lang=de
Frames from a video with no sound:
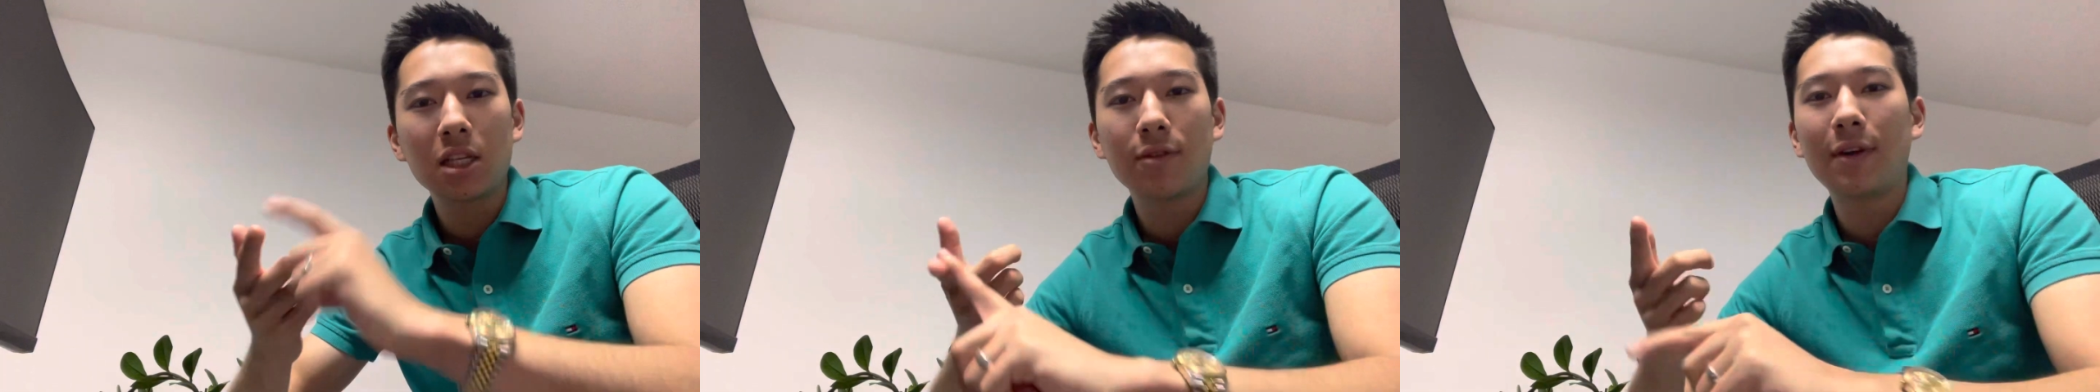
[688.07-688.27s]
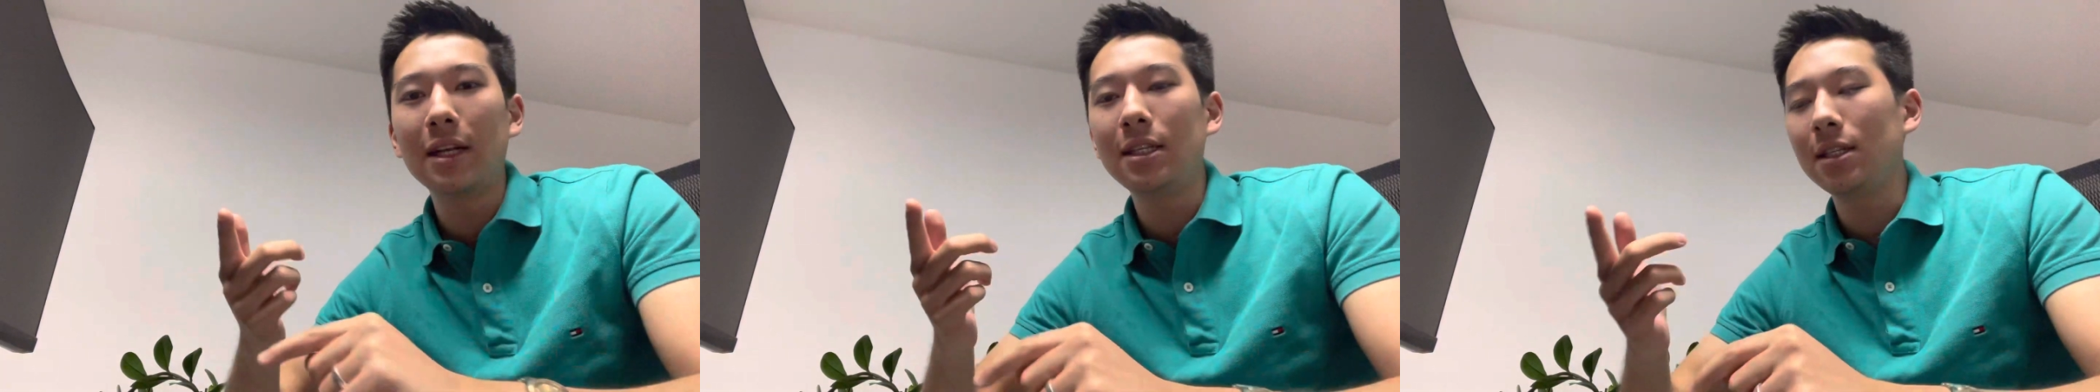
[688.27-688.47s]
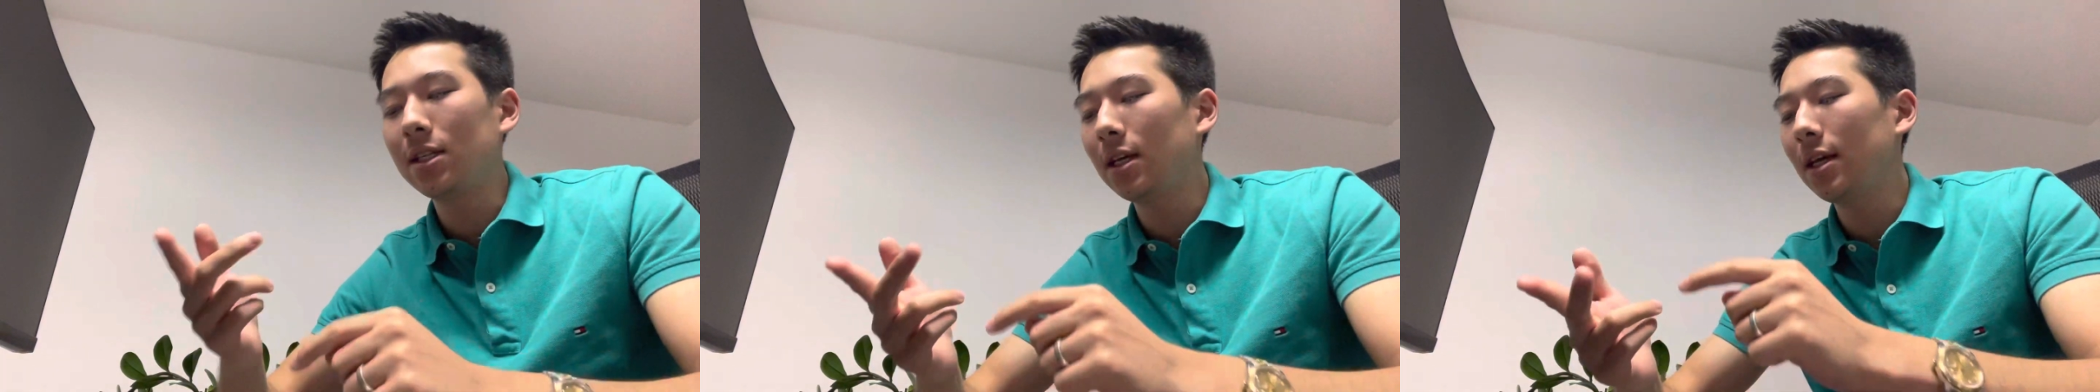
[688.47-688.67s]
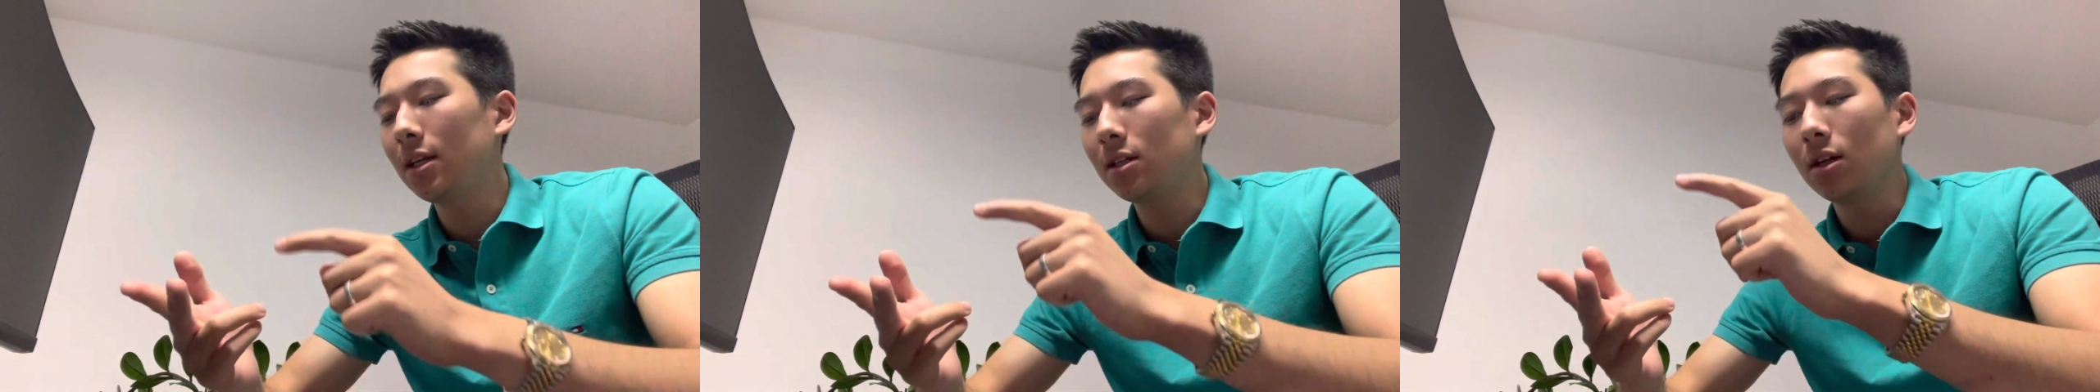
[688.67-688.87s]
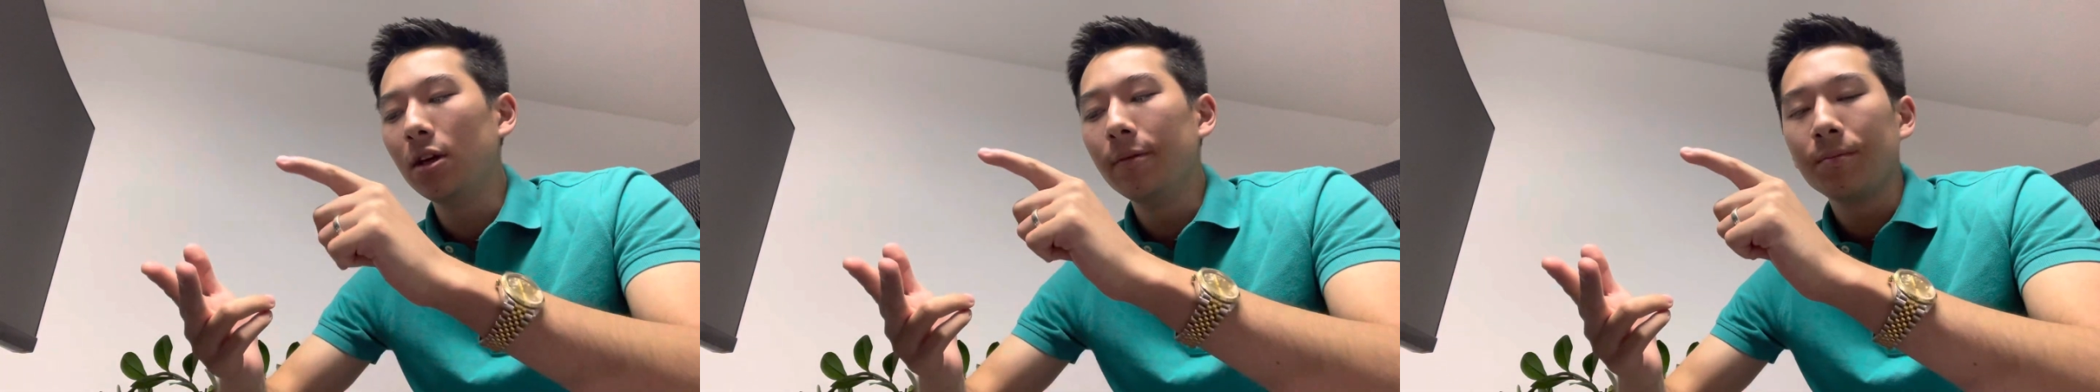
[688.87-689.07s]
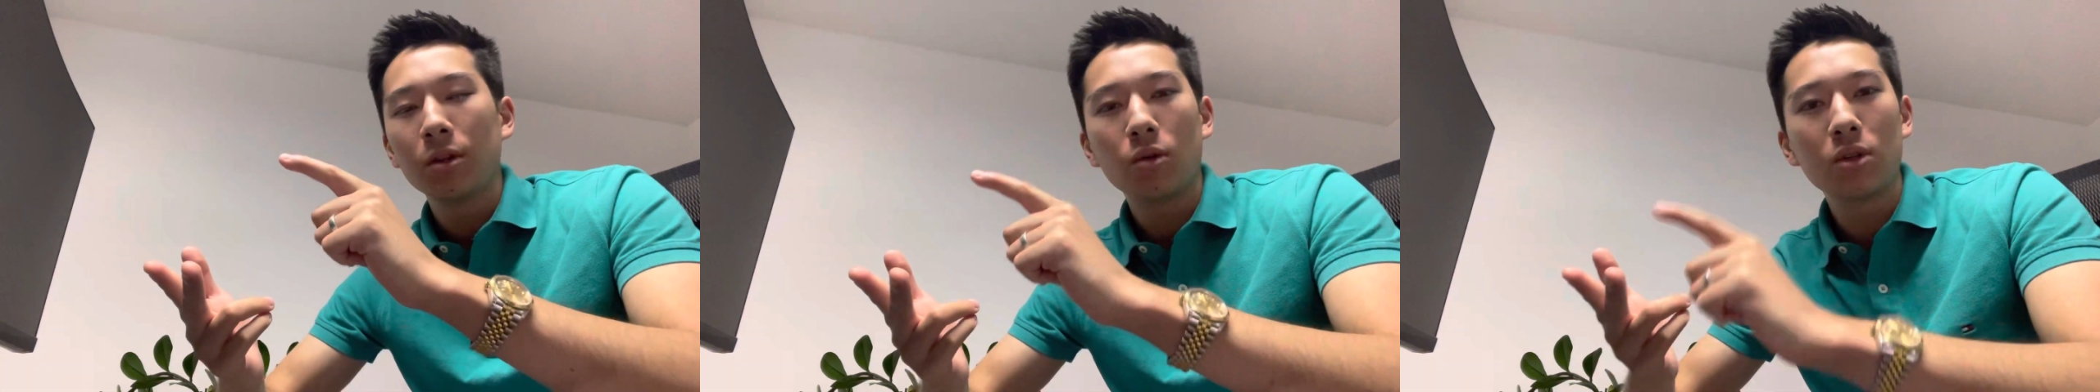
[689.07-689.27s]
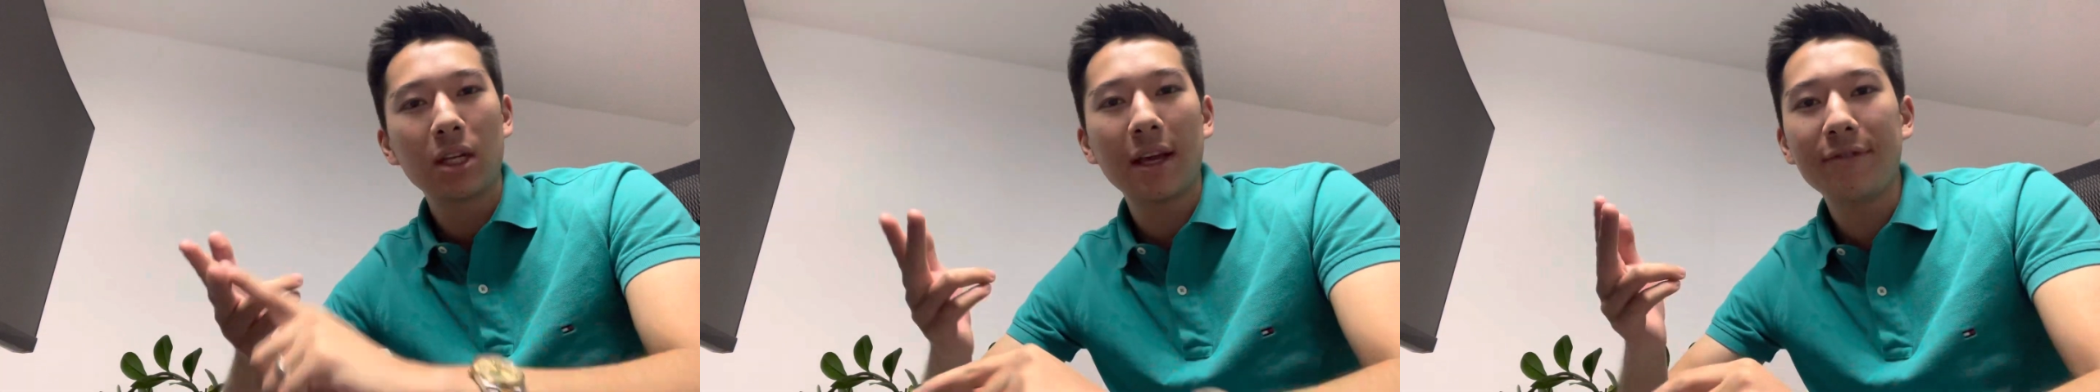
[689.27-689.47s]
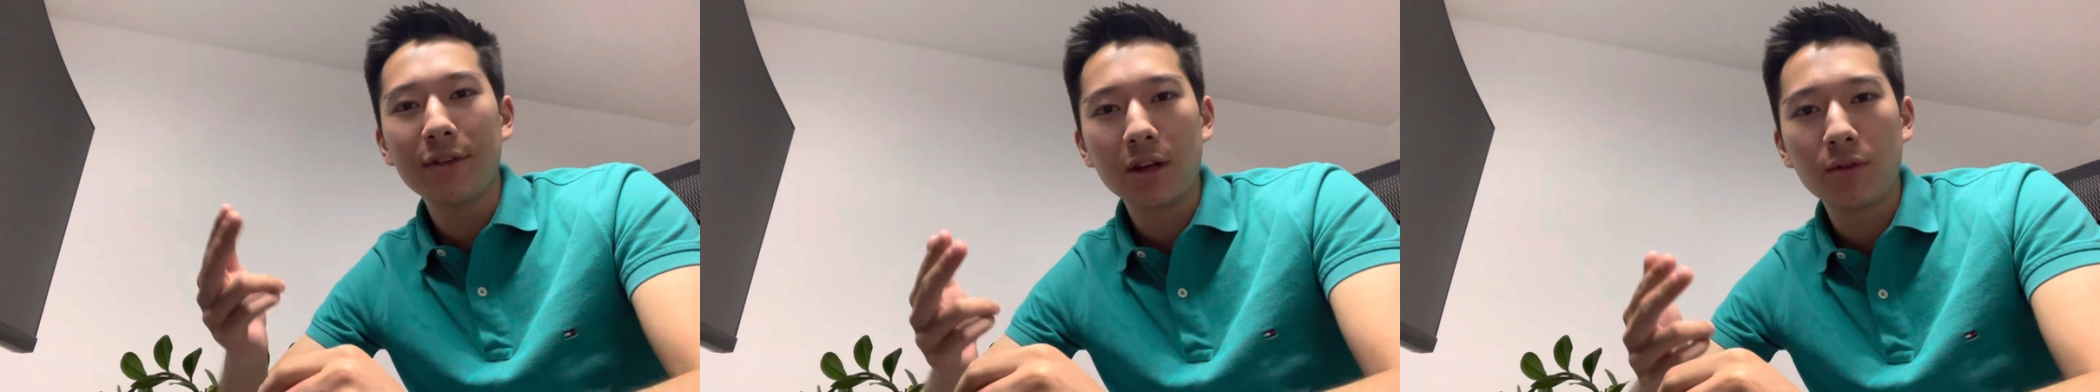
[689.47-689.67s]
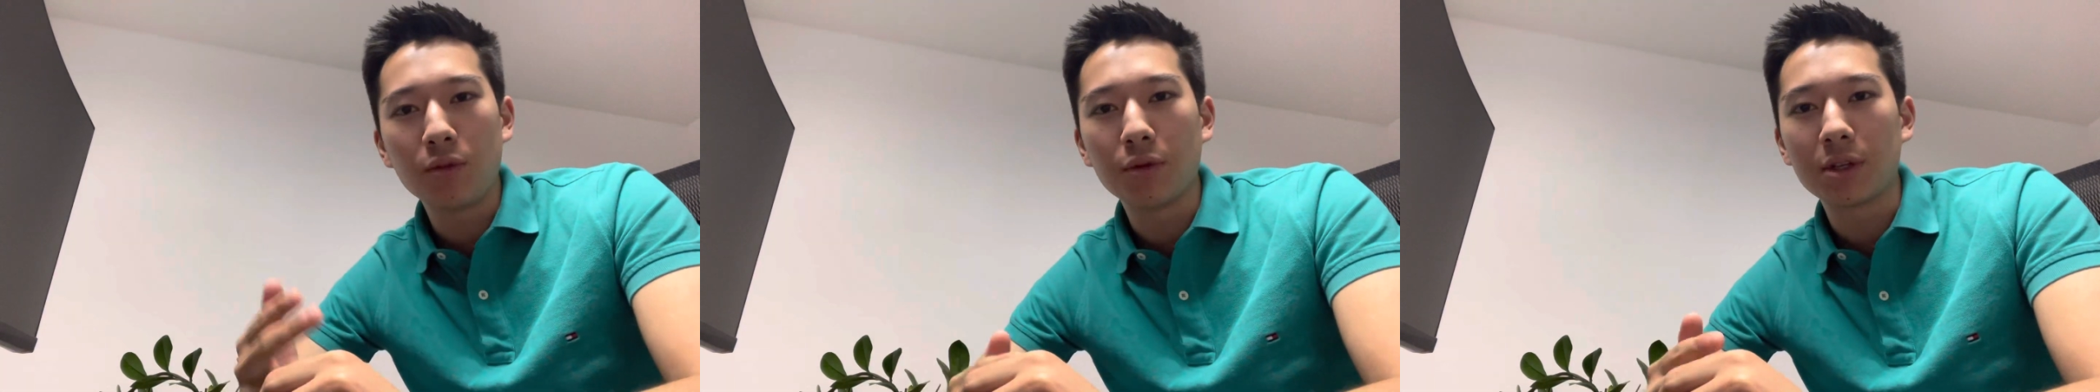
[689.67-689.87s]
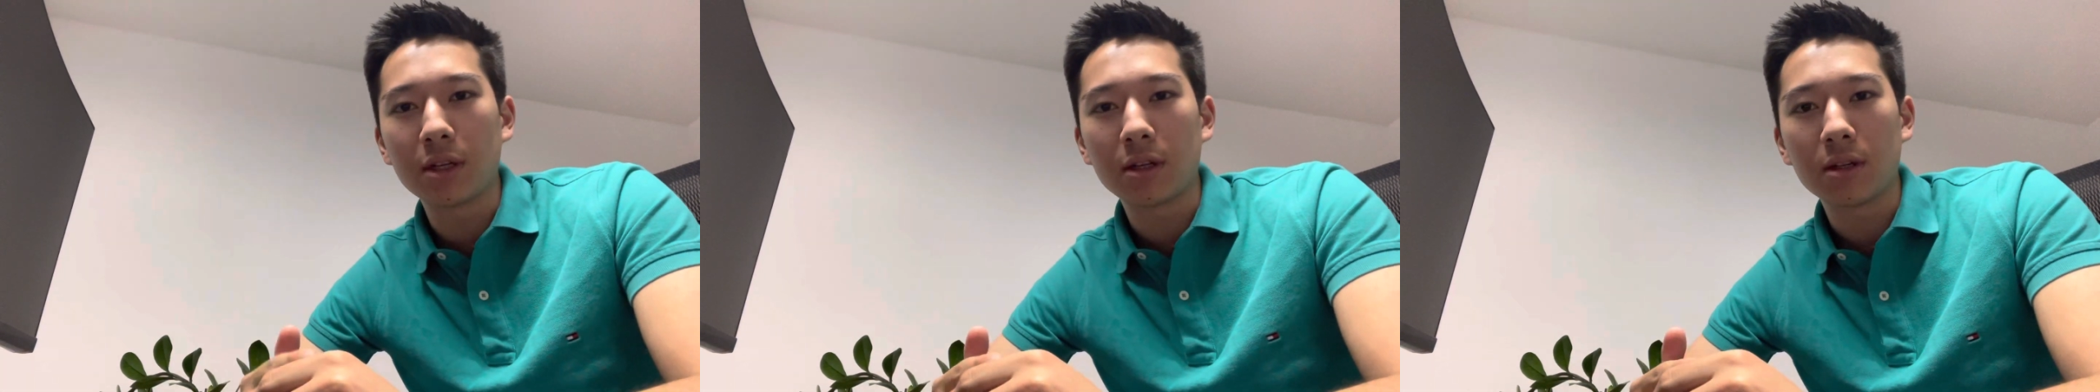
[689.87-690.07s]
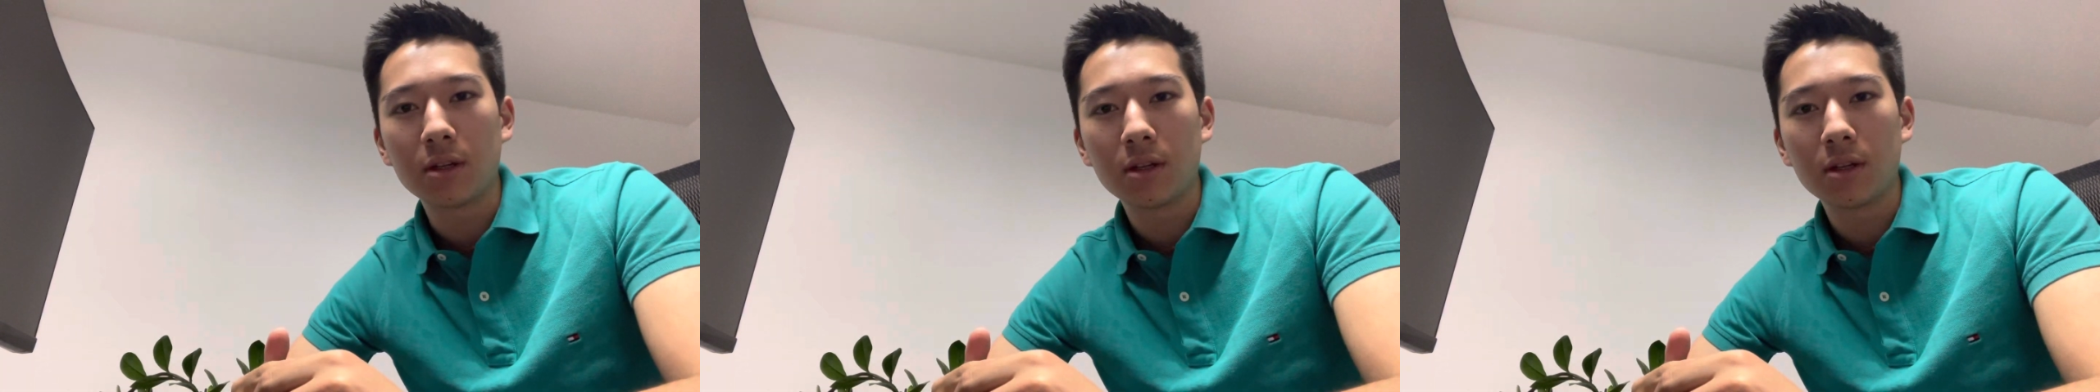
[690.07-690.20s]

Quantität und Trefferquote.